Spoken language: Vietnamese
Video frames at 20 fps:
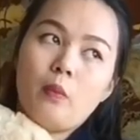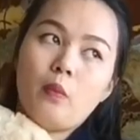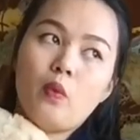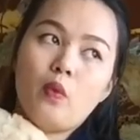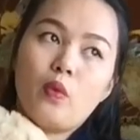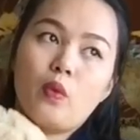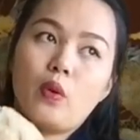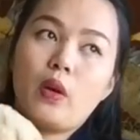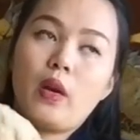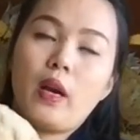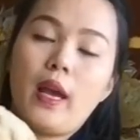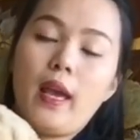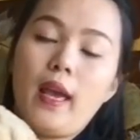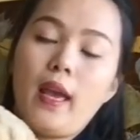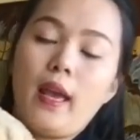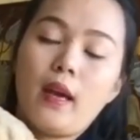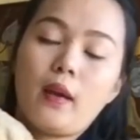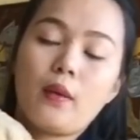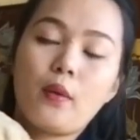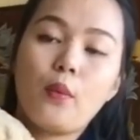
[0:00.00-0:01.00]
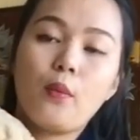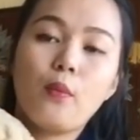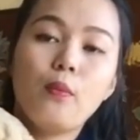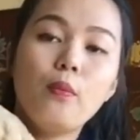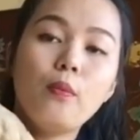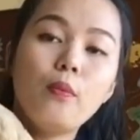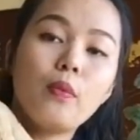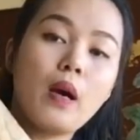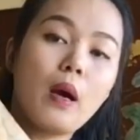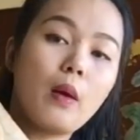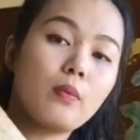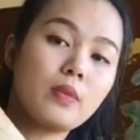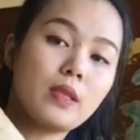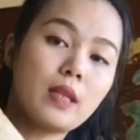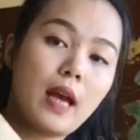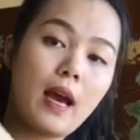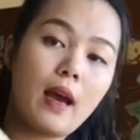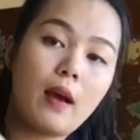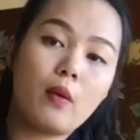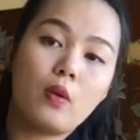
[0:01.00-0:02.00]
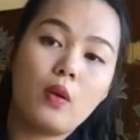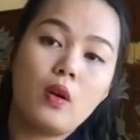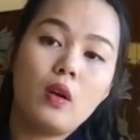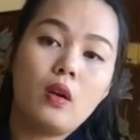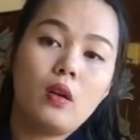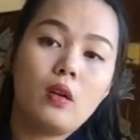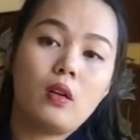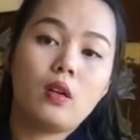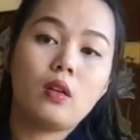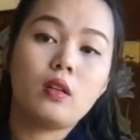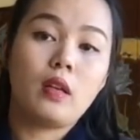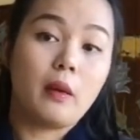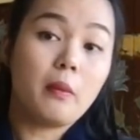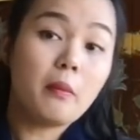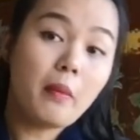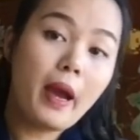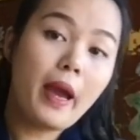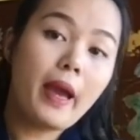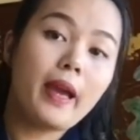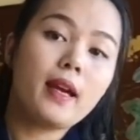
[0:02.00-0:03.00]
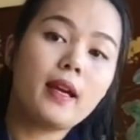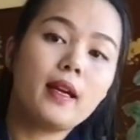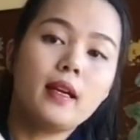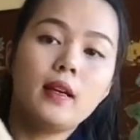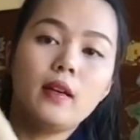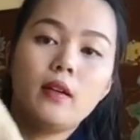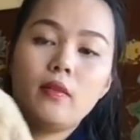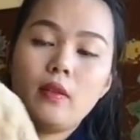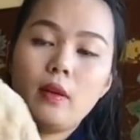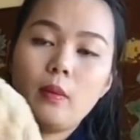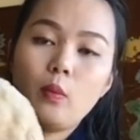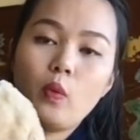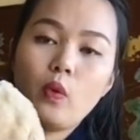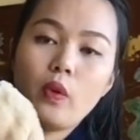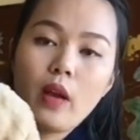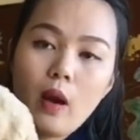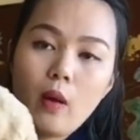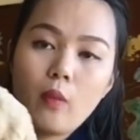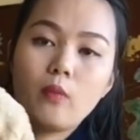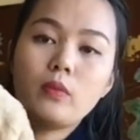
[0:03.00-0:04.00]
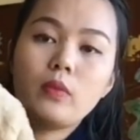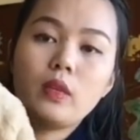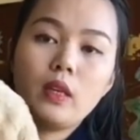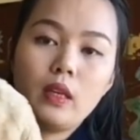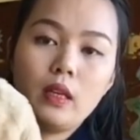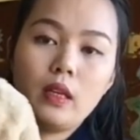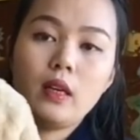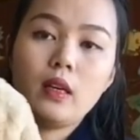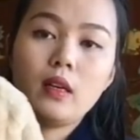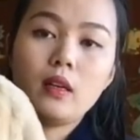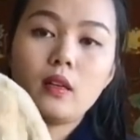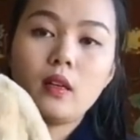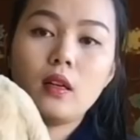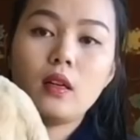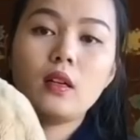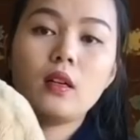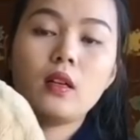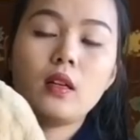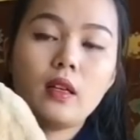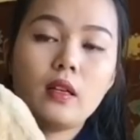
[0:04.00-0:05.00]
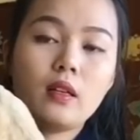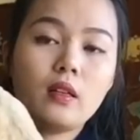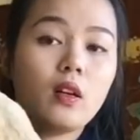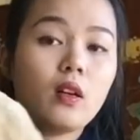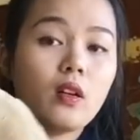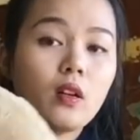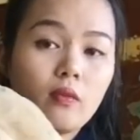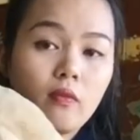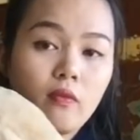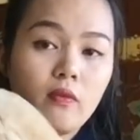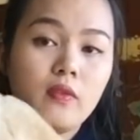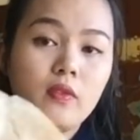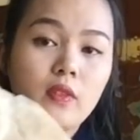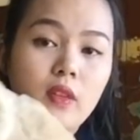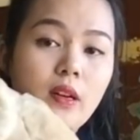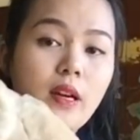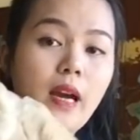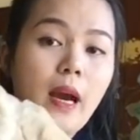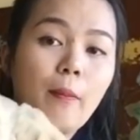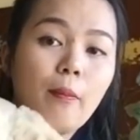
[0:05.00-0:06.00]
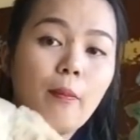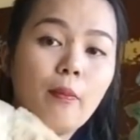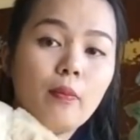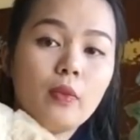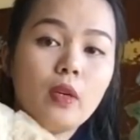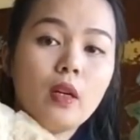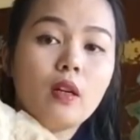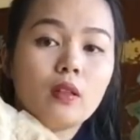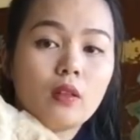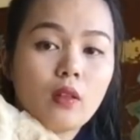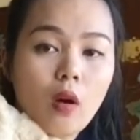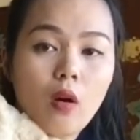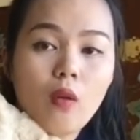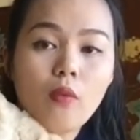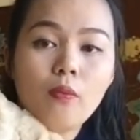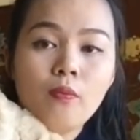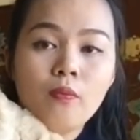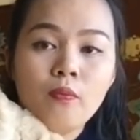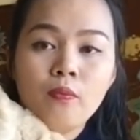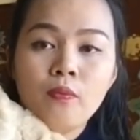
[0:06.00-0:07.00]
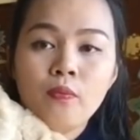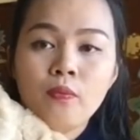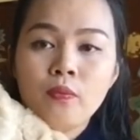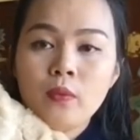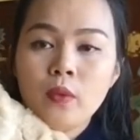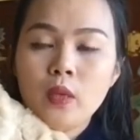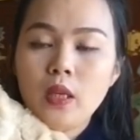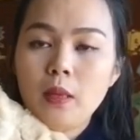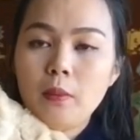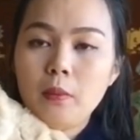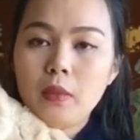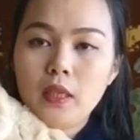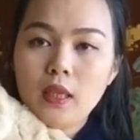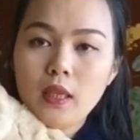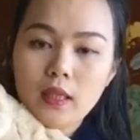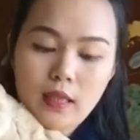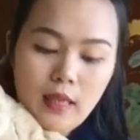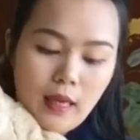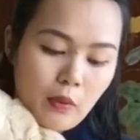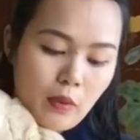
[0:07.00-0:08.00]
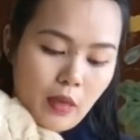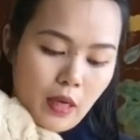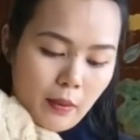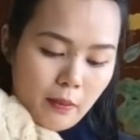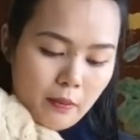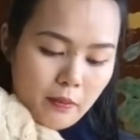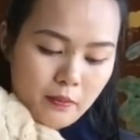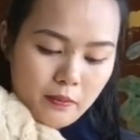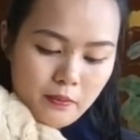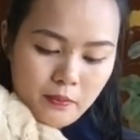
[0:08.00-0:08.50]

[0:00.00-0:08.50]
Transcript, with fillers: mùa hè cũng không sao, nó vẫn mát. Và mùa đông thì nó giữ ấm rất là tốt, cho nên mình thích cái áo này lắm.